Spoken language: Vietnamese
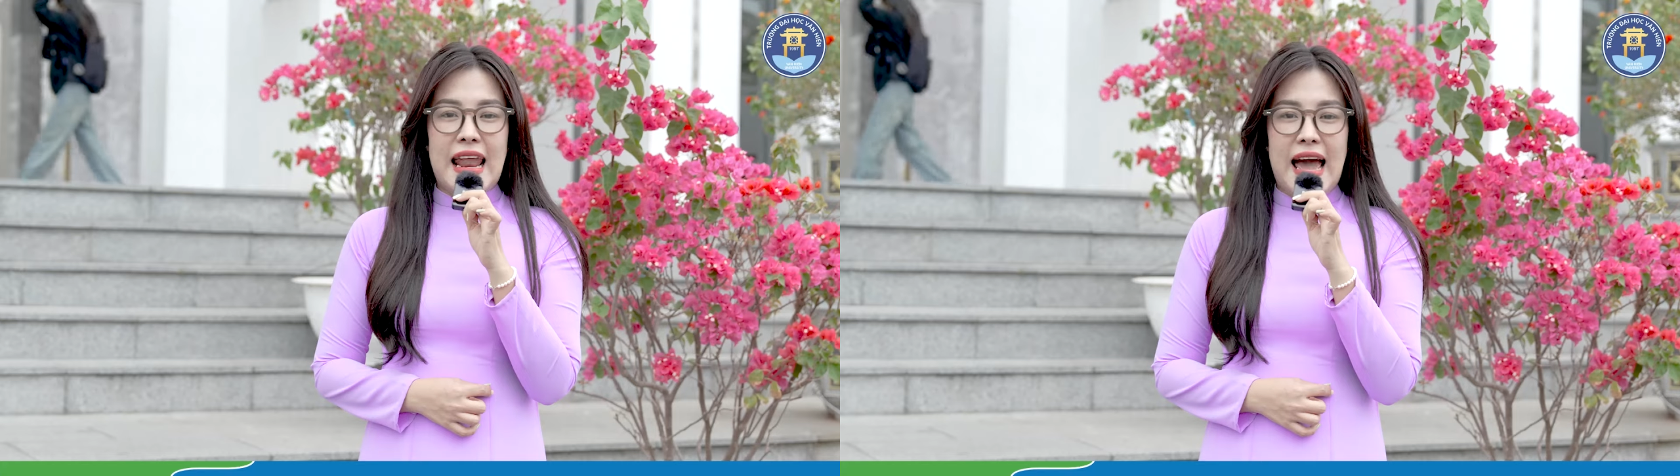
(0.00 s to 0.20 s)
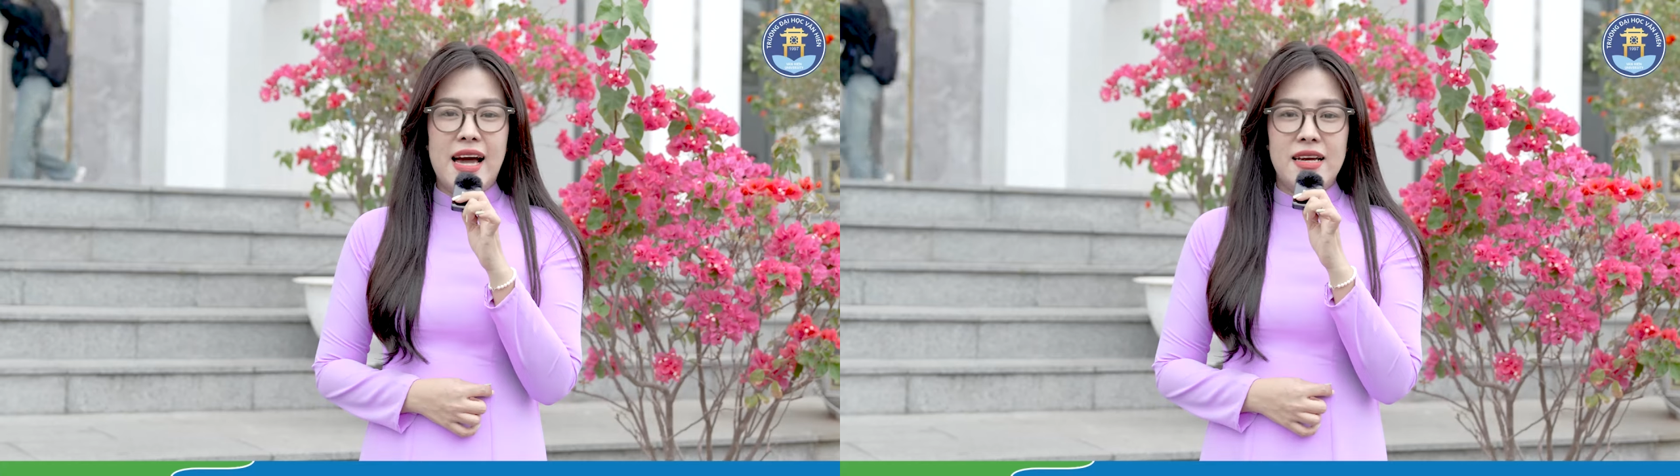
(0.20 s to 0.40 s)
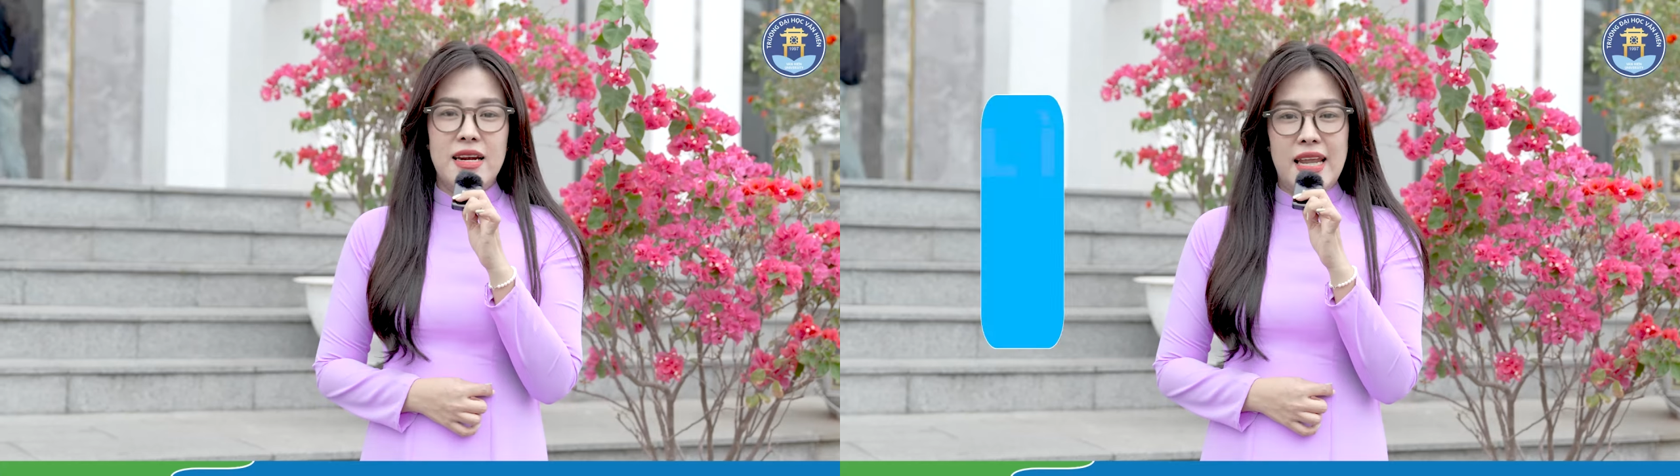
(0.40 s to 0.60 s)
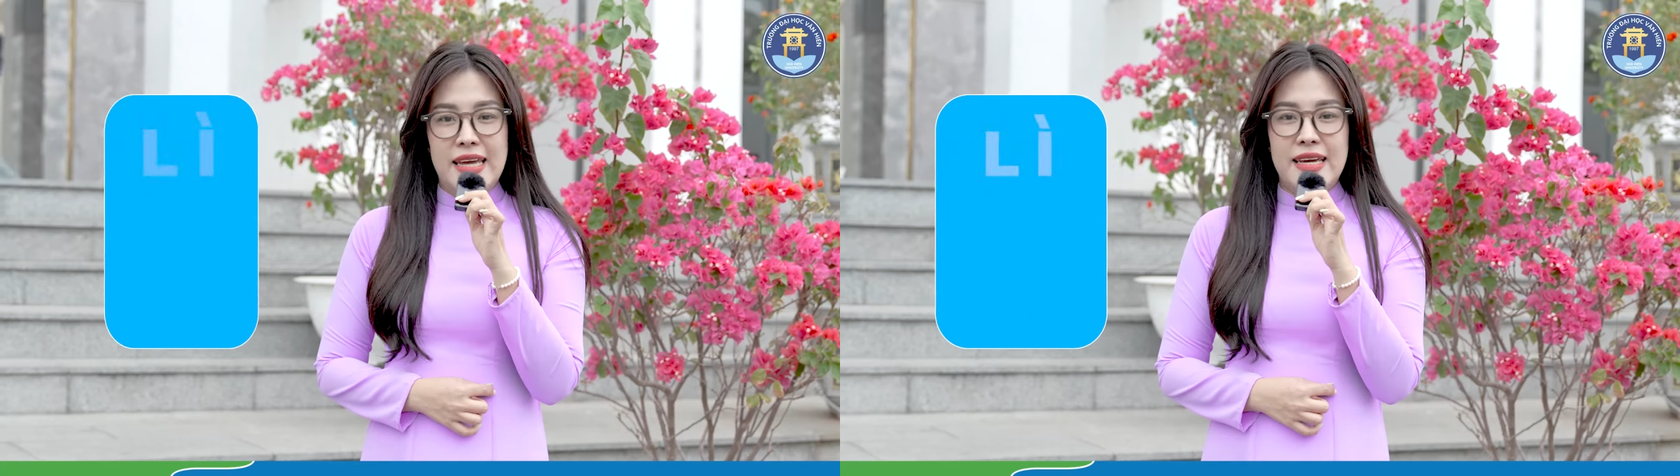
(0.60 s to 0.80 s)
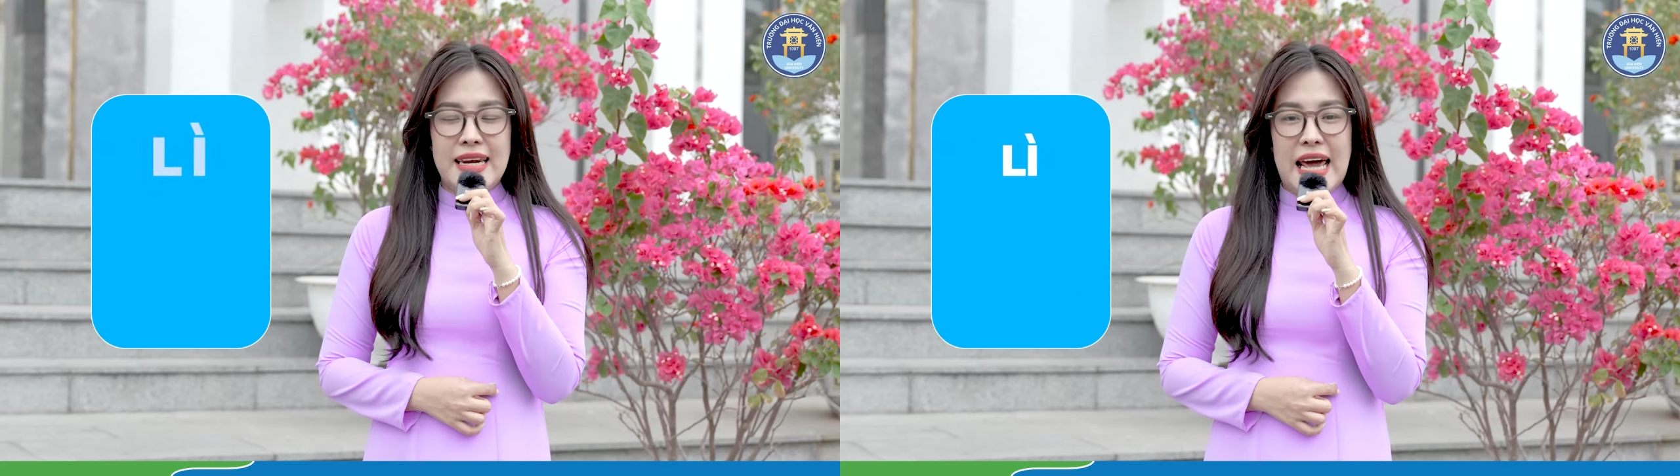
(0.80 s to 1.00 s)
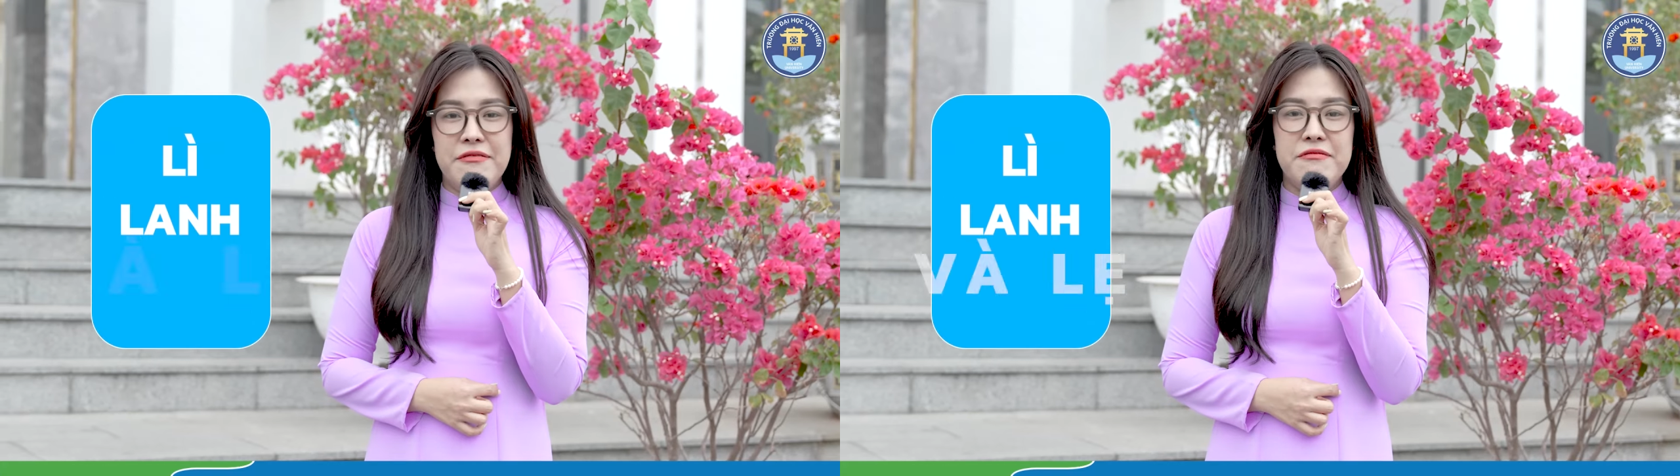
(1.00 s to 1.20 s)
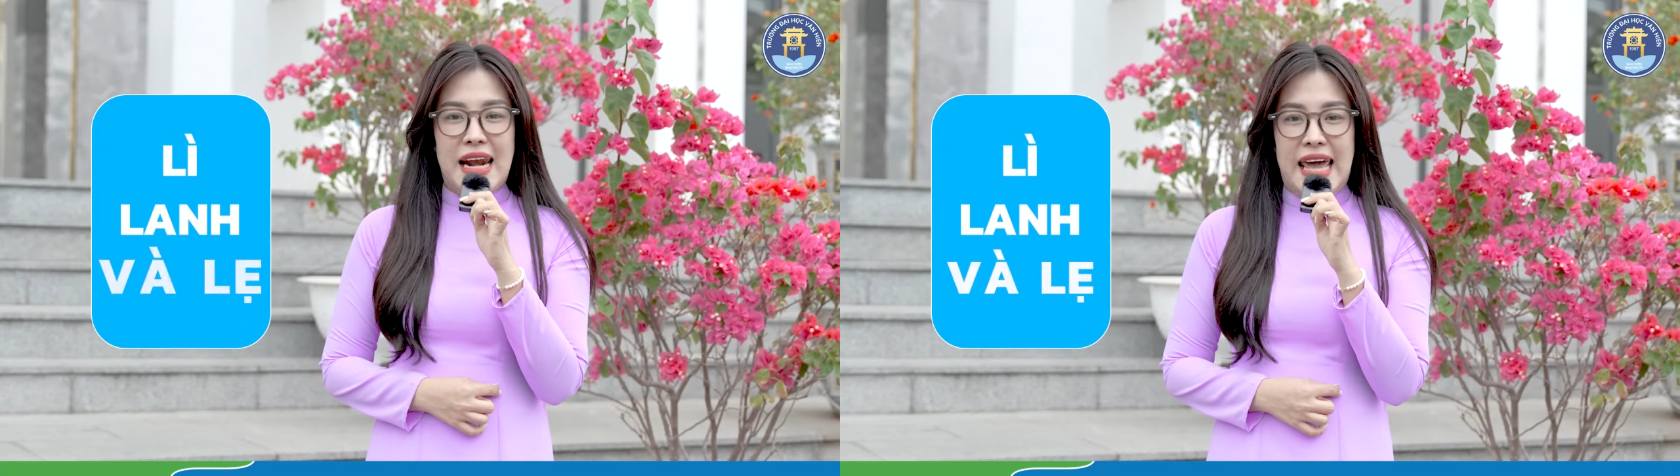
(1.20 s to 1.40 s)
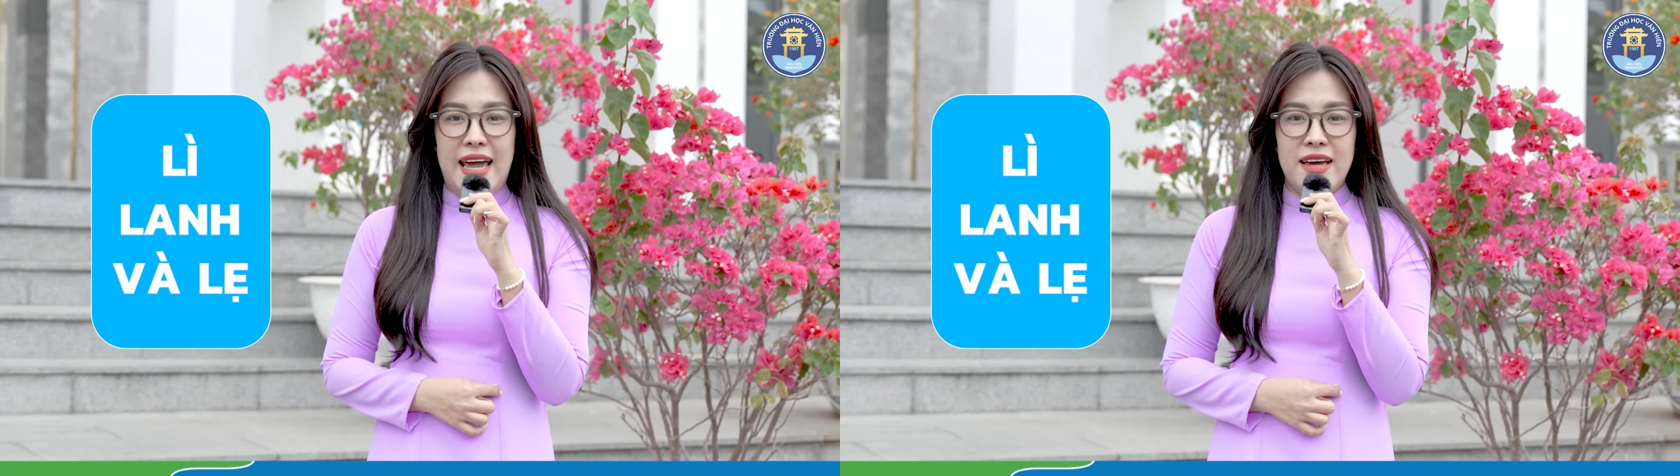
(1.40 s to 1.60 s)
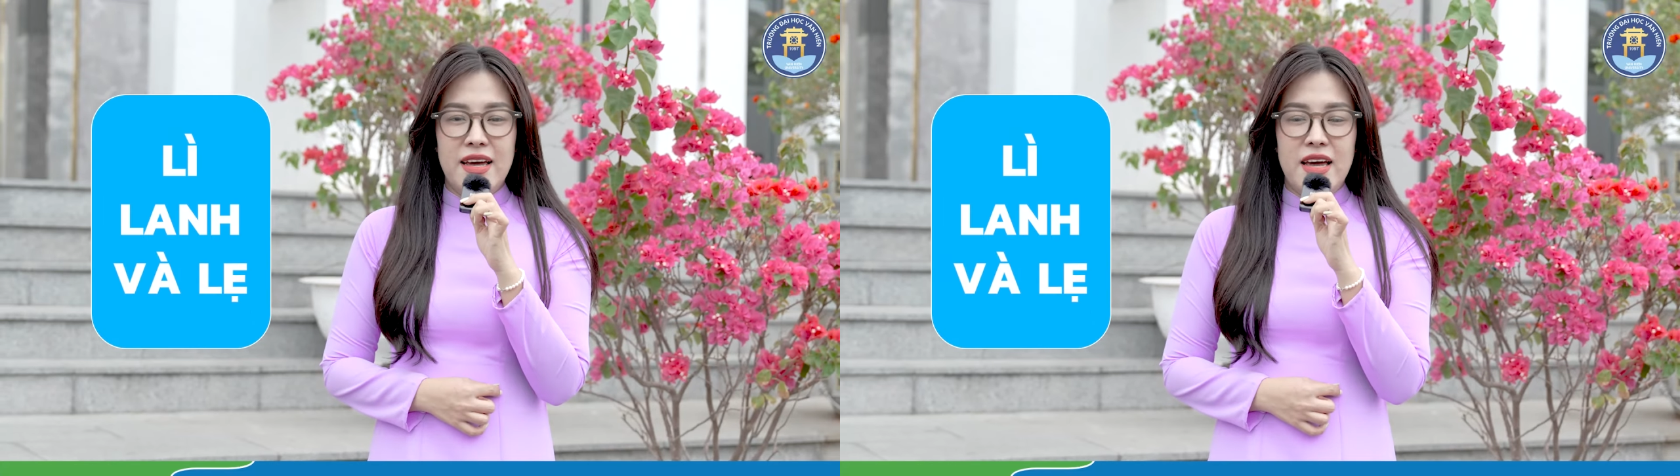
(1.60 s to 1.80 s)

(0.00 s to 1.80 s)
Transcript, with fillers: là lì lanh và lẹ